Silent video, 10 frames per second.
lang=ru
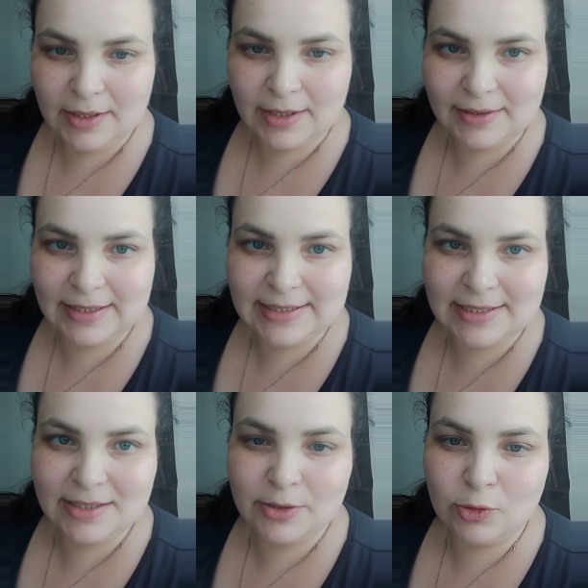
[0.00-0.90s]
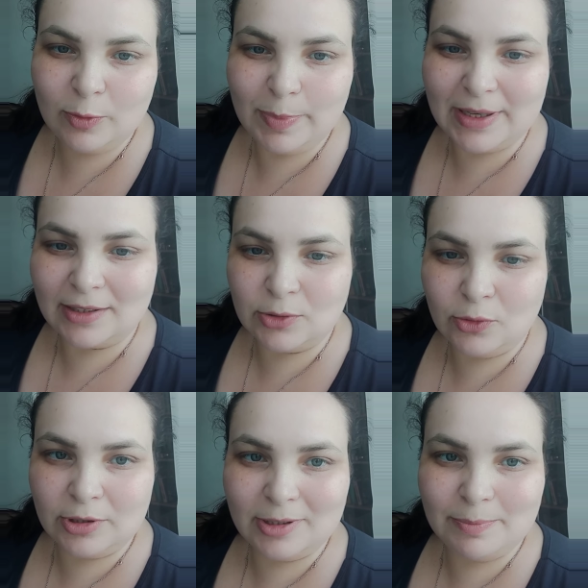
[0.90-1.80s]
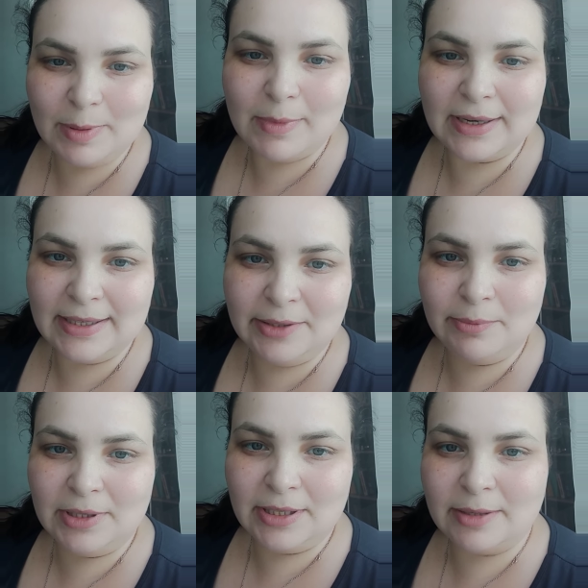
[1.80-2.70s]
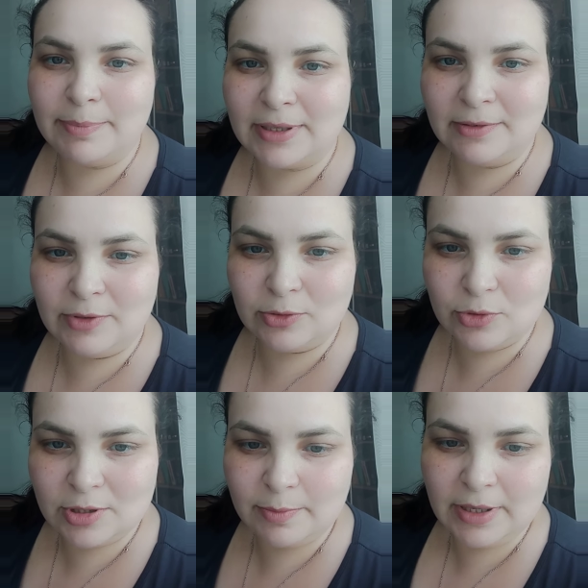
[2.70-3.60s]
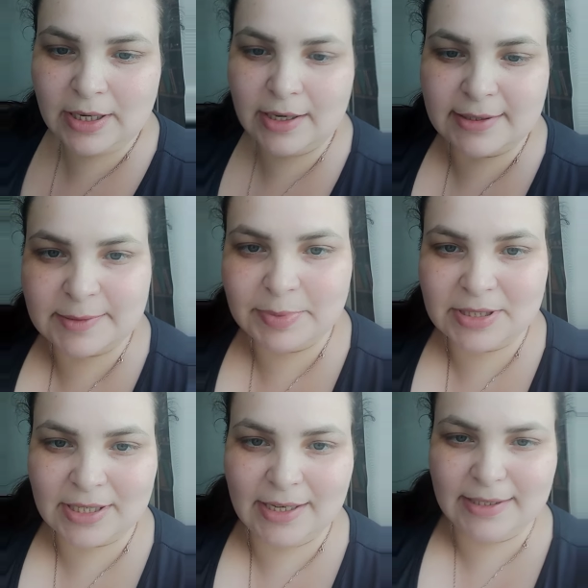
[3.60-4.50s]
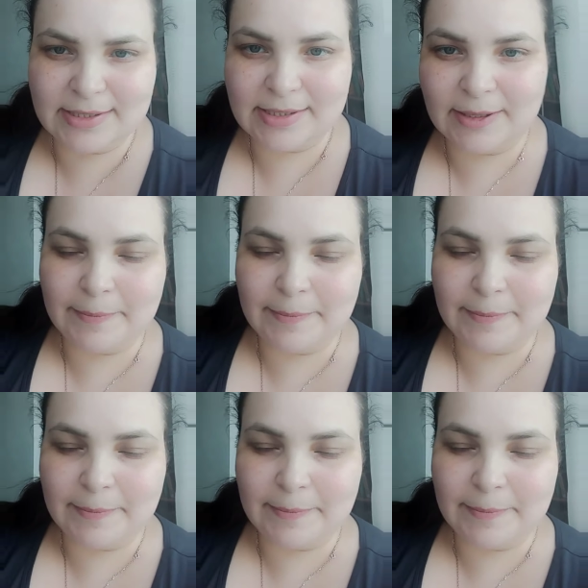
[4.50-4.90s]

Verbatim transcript: Это те группы, которые помогли мне продвинуть себя как специалиста.